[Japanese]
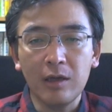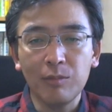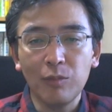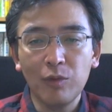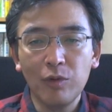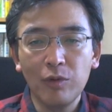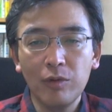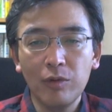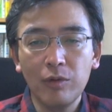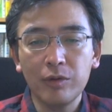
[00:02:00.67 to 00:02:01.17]
営
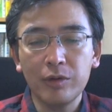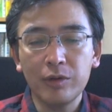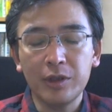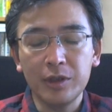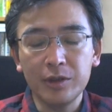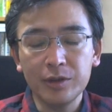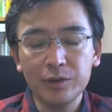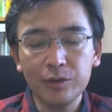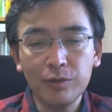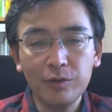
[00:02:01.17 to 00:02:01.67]
も
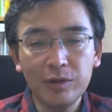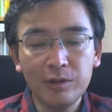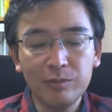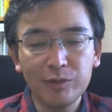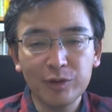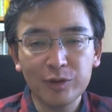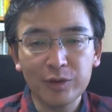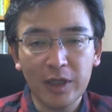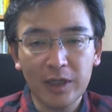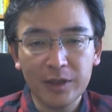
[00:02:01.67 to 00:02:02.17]
非常に
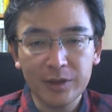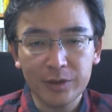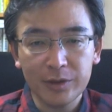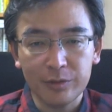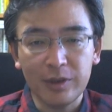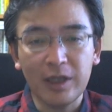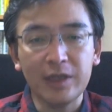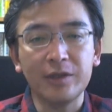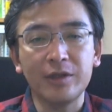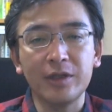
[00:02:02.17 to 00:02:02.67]
難し
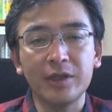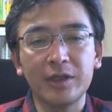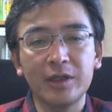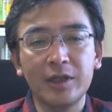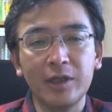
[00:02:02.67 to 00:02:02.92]
くなってき